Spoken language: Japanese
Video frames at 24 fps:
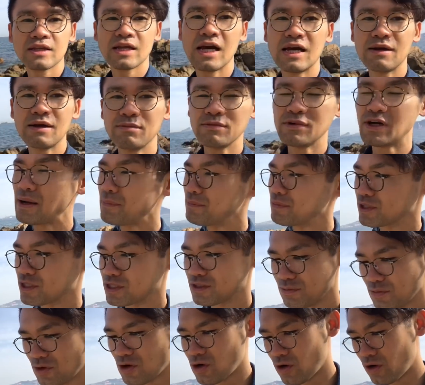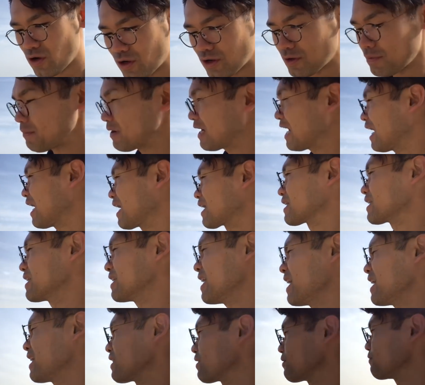タイムラプスもまあ綺
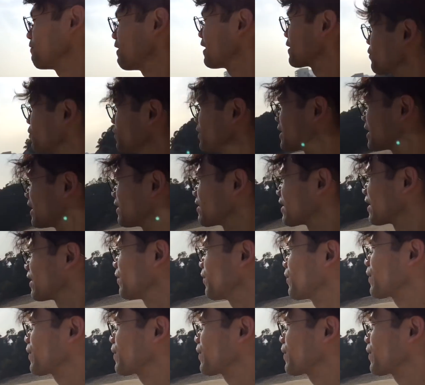麗には撮れてるか